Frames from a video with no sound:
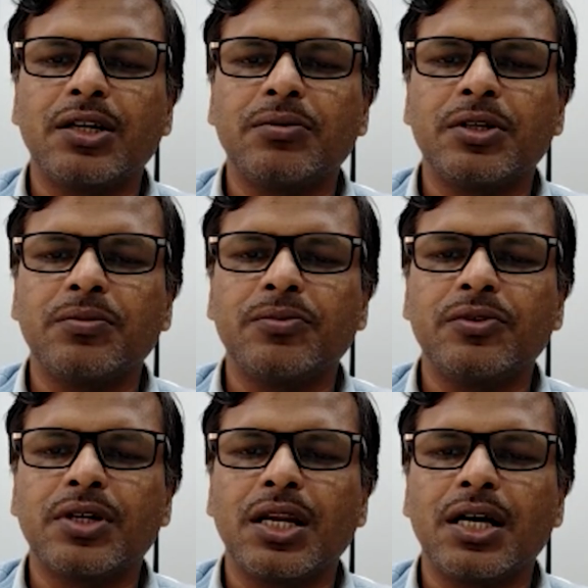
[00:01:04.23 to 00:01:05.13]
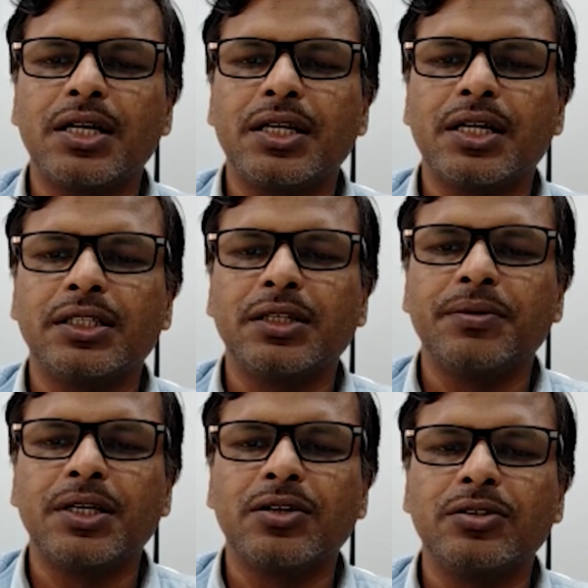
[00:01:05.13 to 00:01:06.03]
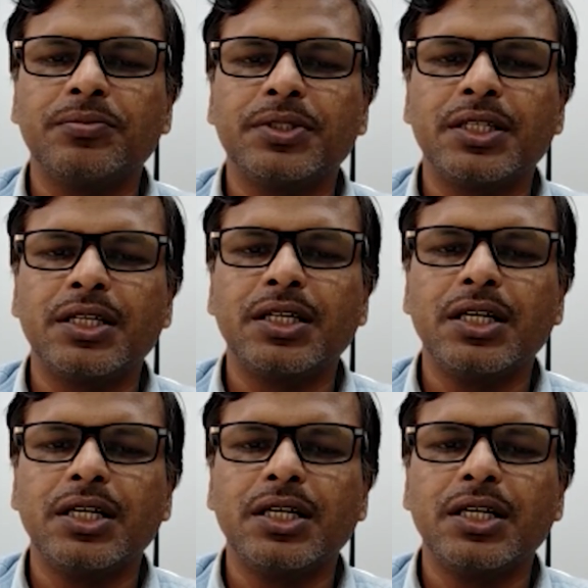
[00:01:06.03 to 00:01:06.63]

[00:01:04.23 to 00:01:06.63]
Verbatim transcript: नवरंगपुर कलाहांडी कंधमाल गजपति